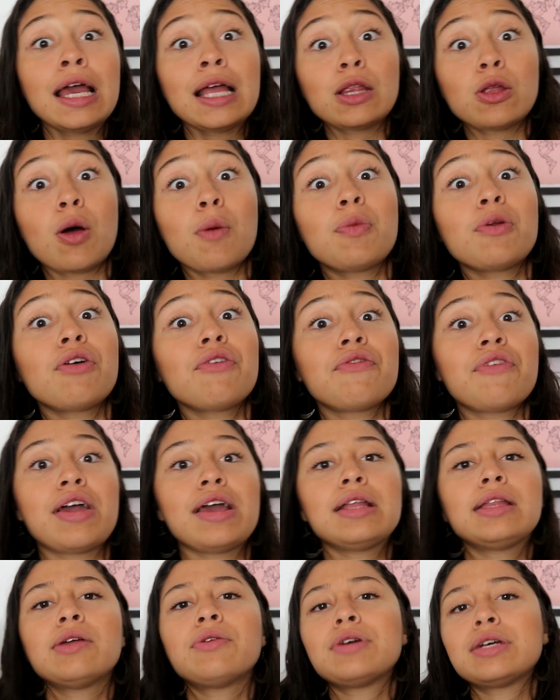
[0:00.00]
Então,
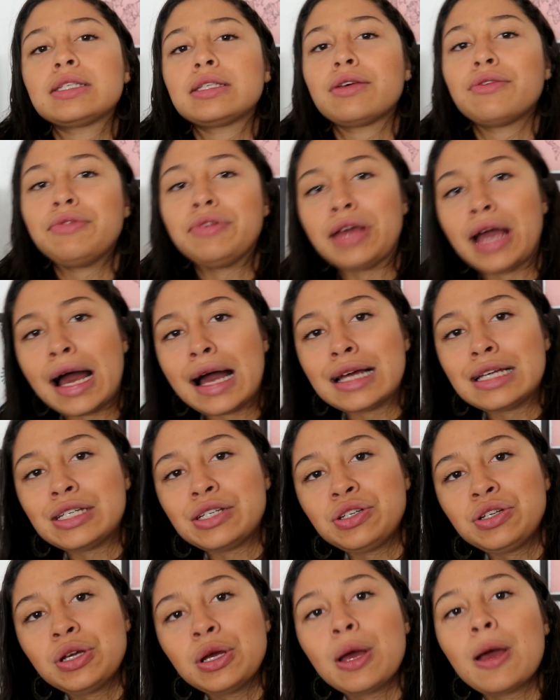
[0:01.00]
aproveitam essa
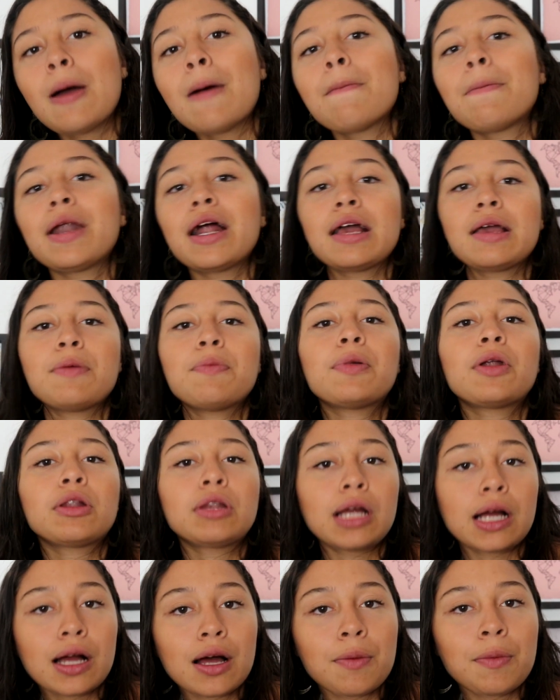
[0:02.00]
viagem para ir para
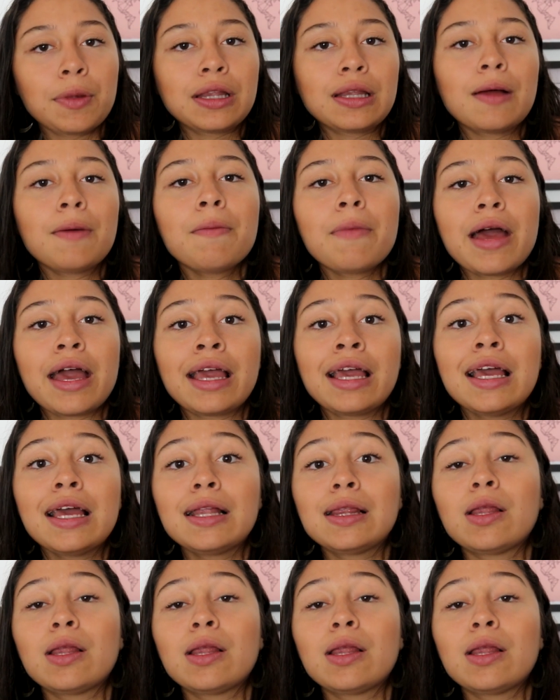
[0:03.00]
Atacama também.